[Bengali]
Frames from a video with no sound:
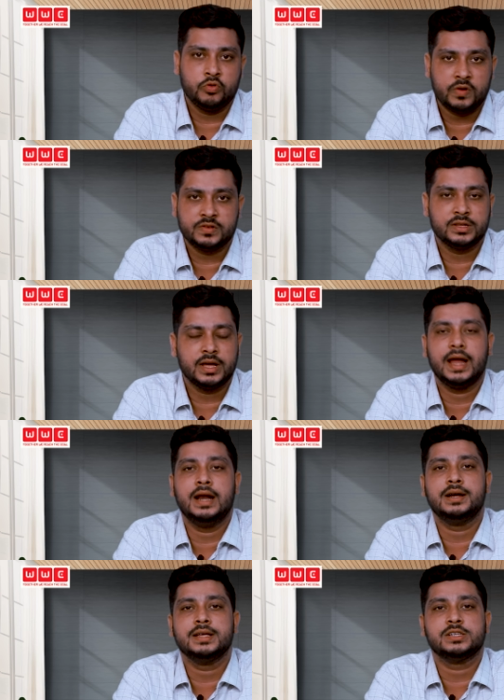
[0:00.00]
ইউনিভার্সিটিতে
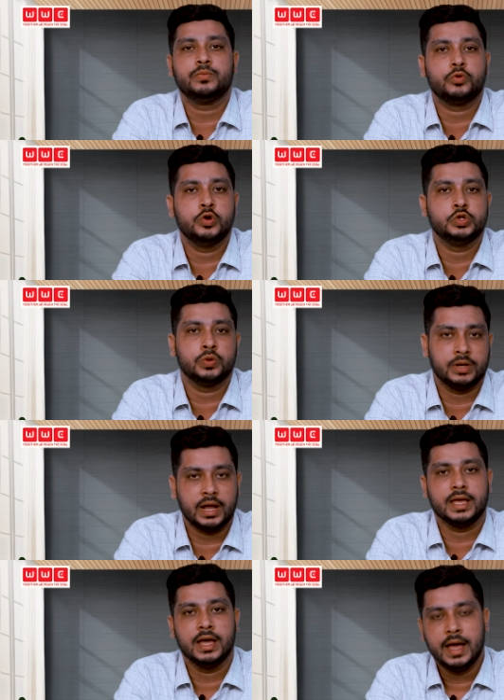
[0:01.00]
আইএলটিএসের প্রয়োজন
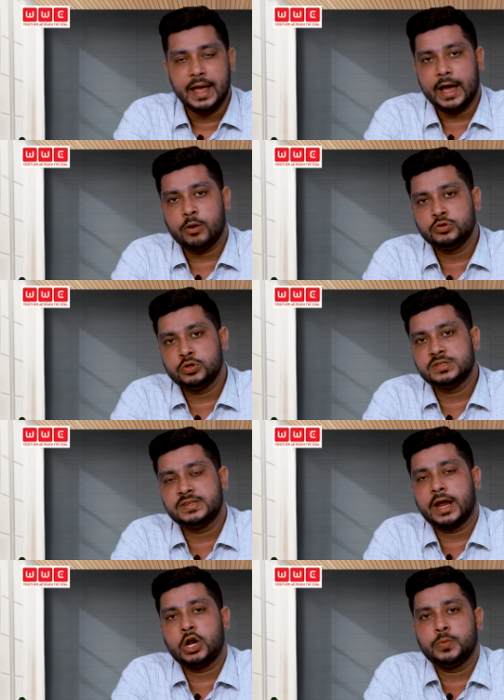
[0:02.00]
নাই এখন যদি
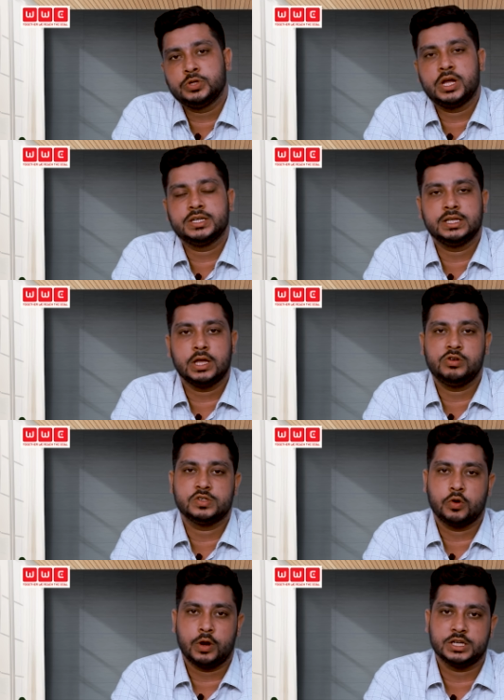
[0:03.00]
সেকেন্ড অপশন আসে তাহলে
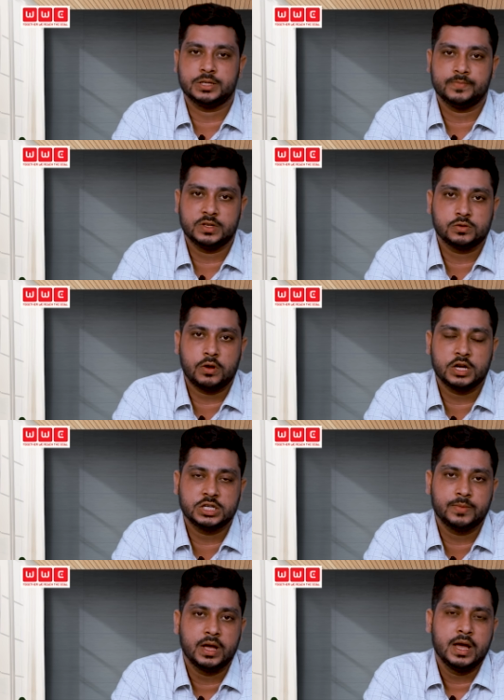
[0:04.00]
স্কলারশিপ
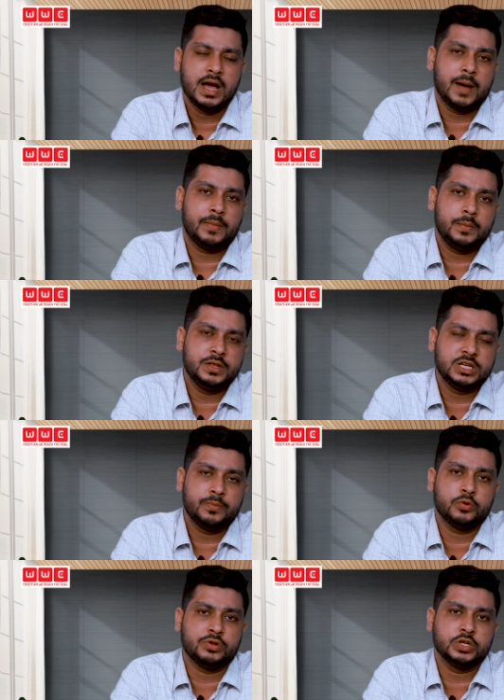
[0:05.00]
স্কলারশিপ আমরা বিদেশে
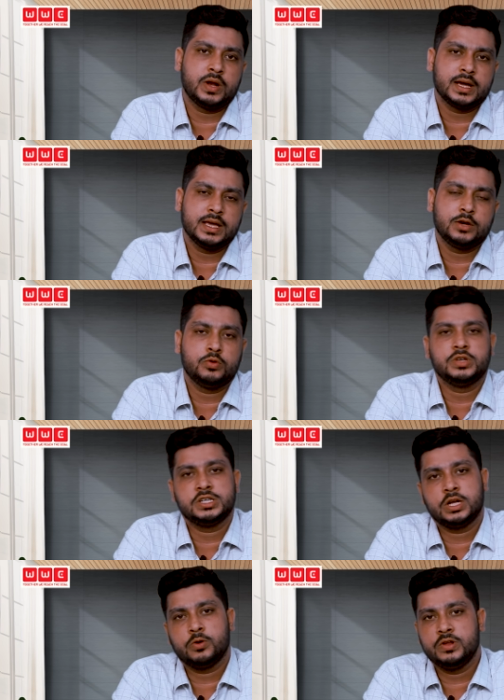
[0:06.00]
পড়তে যাওয়ার আগে একটু
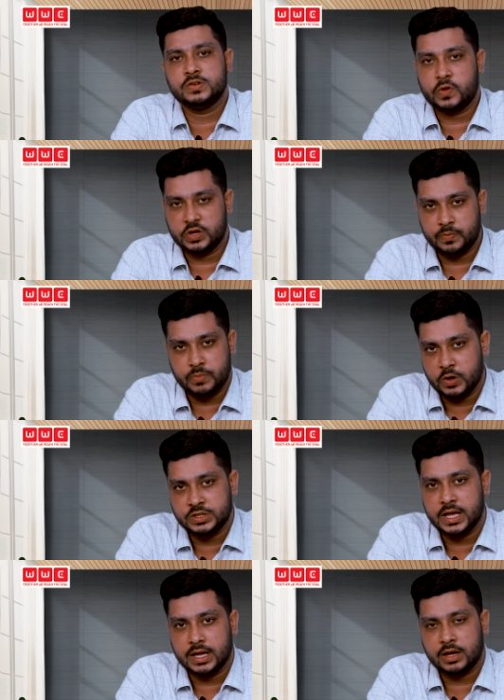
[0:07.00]
চেষ্টা করি স্কলারশিপ পাওয়া
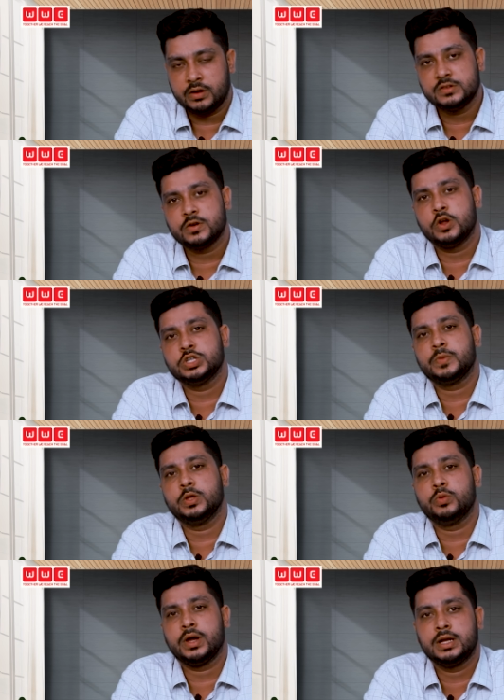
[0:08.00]
যায় কিনা কারণ স্কলারশিপ স্কলারশিপ
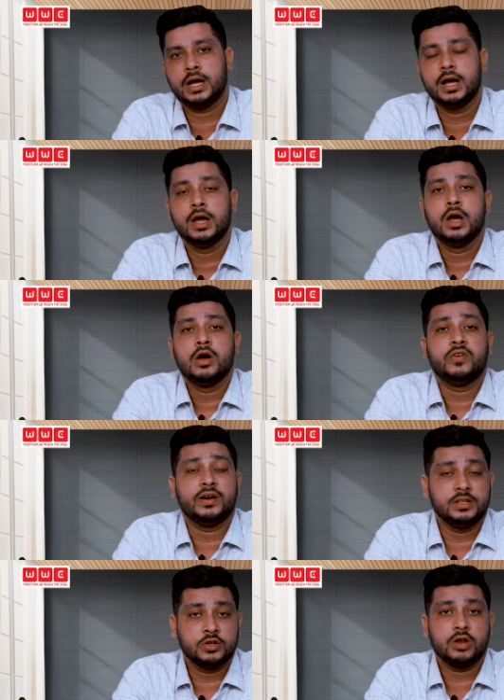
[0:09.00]
কিন্তু একটা
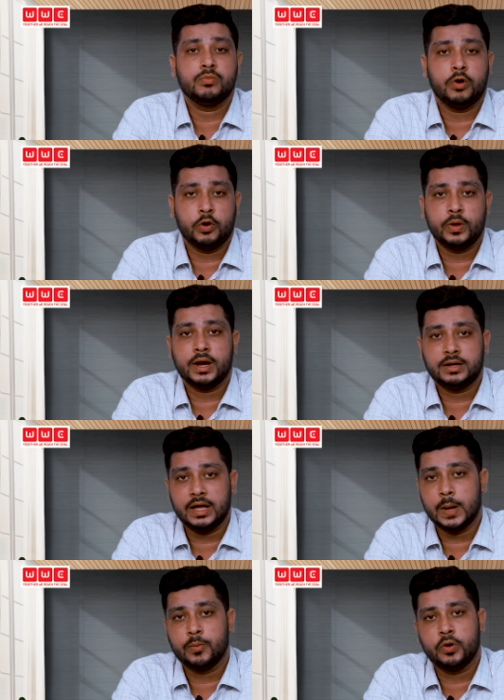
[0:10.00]
ফাইন্যান্সিয়াল অনেক বড় একটা
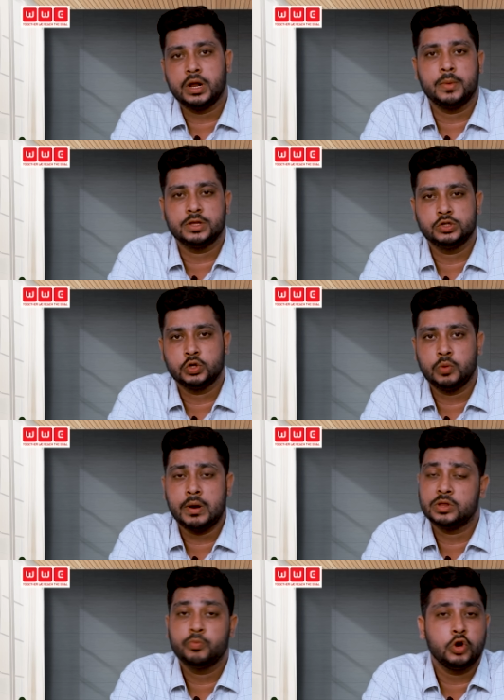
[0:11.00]
হেল্প করে আমাদের জন্য বা
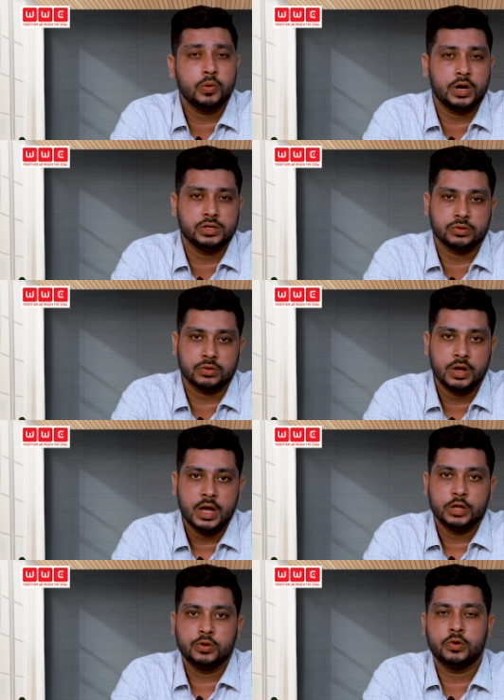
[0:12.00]
আমাদের পরিবারের জন্য
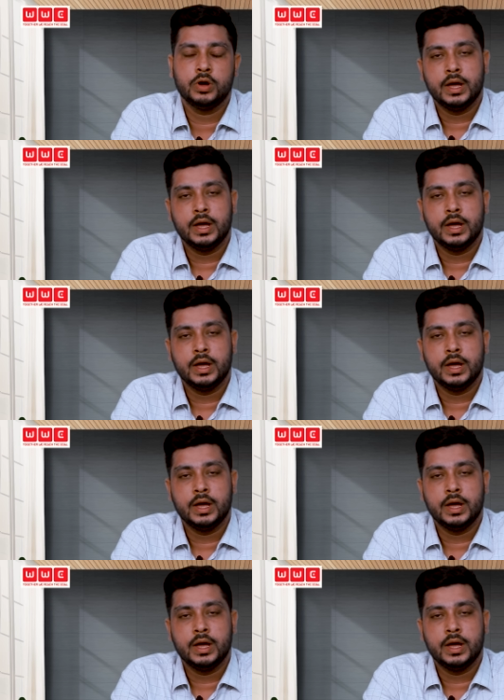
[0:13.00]
তো